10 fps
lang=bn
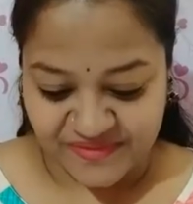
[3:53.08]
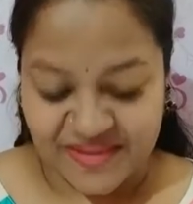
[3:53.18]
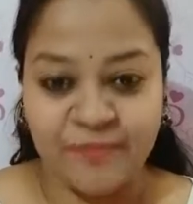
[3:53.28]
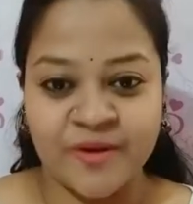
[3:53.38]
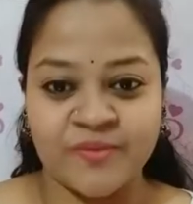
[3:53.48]

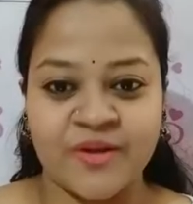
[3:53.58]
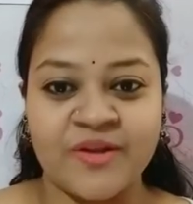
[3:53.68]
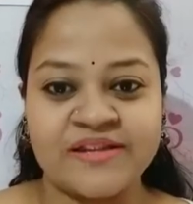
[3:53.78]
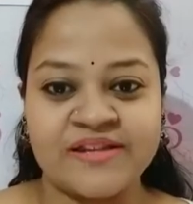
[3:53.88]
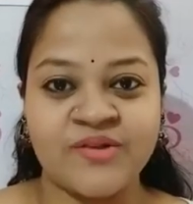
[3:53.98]
তারপর বলো
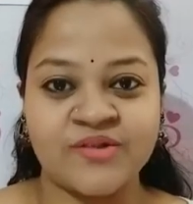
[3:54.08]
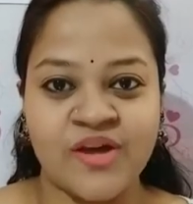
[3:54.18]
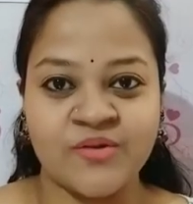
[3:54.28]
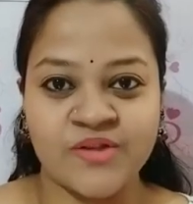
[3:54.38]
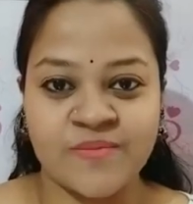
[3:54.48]
আজকে
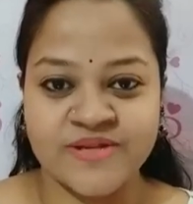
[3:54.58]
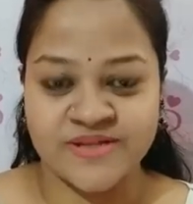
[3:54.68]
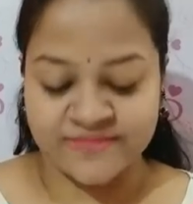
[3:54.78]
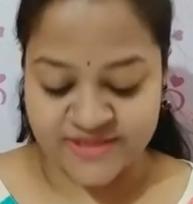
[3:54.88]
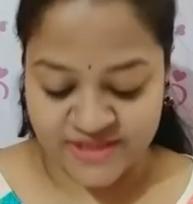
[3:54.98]
কোথাও কোথাও
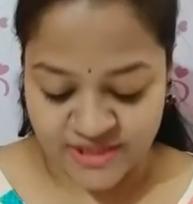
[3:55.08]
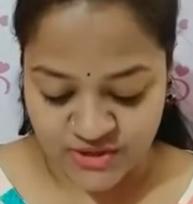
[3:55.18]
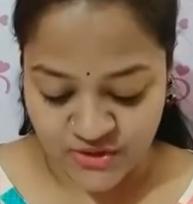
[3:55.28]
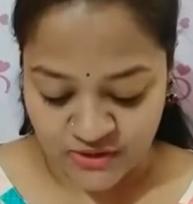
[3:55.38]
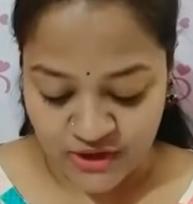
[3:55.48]
বৃষ্টি বৃষ্টি
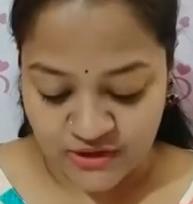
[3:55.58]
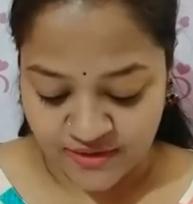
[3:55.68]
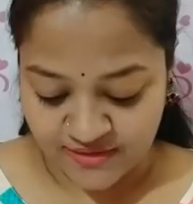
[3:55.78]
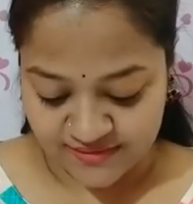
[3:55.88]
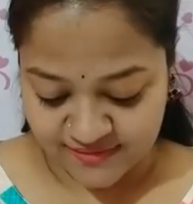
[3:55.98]
কিছু হলো না
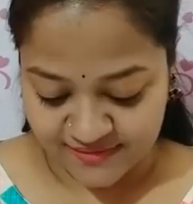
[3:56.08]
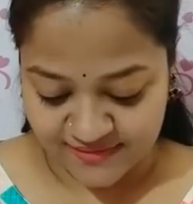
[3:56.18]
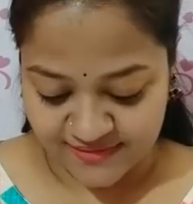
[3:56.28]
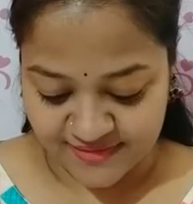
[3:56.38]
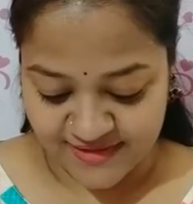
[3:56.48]

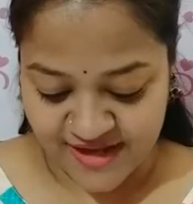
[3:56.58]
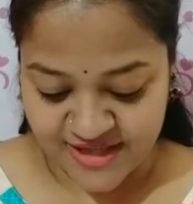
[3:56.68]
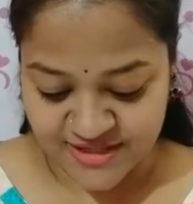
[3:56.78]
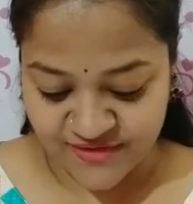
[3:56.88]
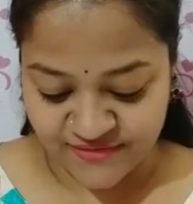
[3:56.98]

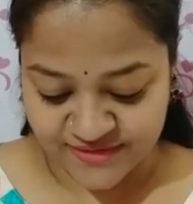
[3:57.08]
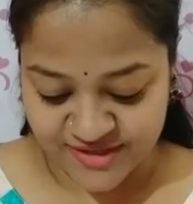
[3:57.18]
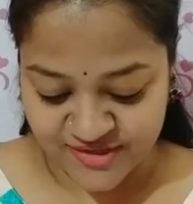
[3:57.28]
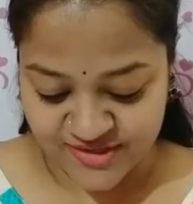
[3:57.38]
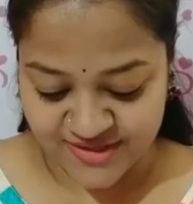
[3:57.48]
আজকে
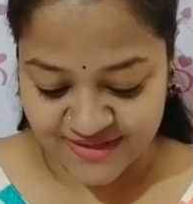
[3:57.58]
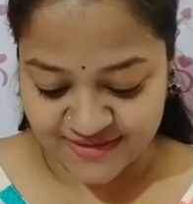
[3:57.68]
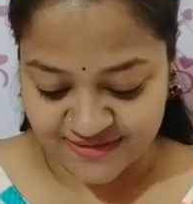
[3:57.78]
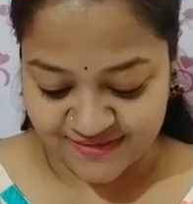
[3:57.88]
ওয়েদার চিল